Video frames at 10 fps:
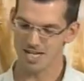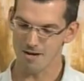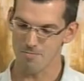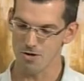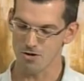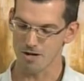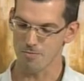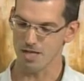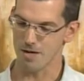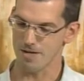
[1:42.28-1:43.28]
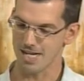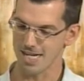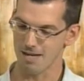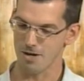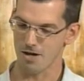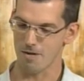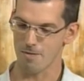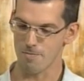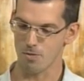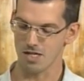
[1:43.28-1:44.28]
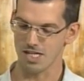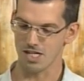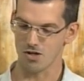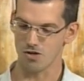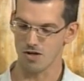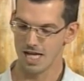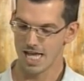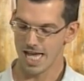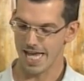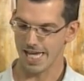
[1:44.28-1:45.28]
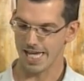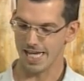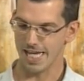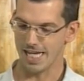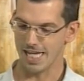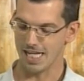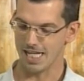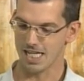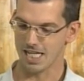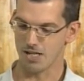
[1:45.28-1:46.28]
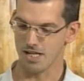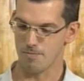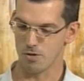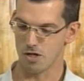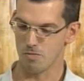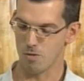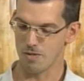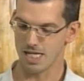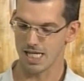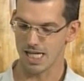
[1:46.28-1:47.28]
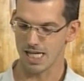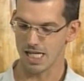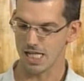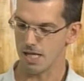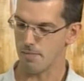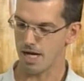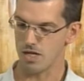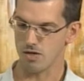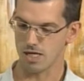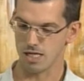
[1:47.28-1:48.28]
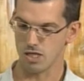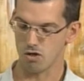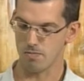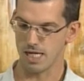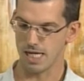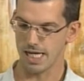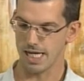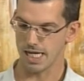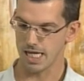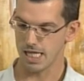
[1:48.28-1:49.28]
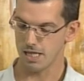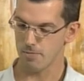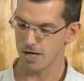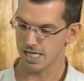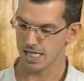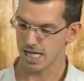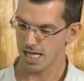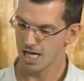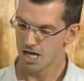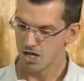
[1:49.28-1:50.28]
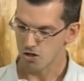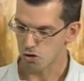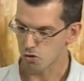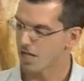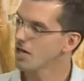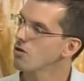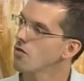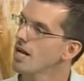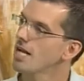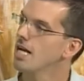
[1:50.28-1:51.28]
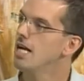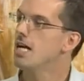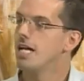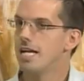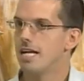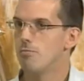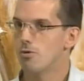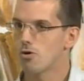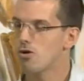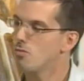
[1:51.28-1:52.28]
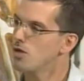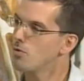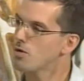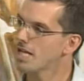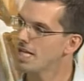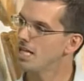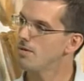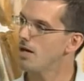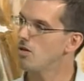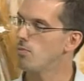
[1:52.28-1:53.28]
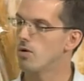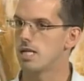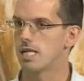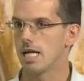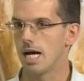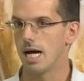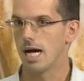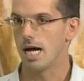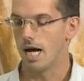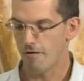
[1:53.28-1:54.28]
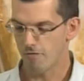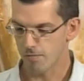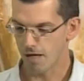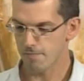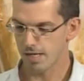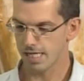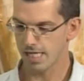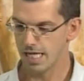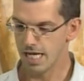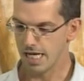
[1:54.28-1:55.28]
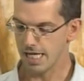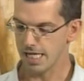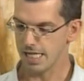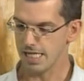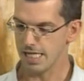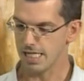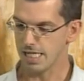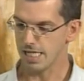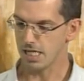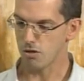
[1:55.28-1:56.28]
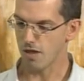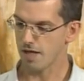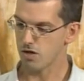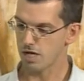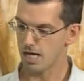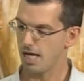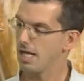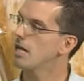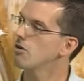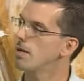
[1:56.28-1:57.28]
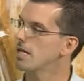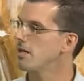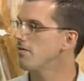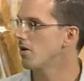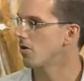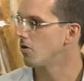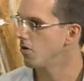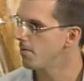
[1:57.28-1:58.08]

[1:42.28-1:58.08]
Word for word: cambio que pueda haber en el panorama político eh, en este próximo mes de, de mayo, en 2015, pero antes de nada, nos gustaría conocer, Ana, eh, un poco los motivos que te han llevado pues, a, formar parte eh, de Ciudadanos en la, comarca de Ferrol.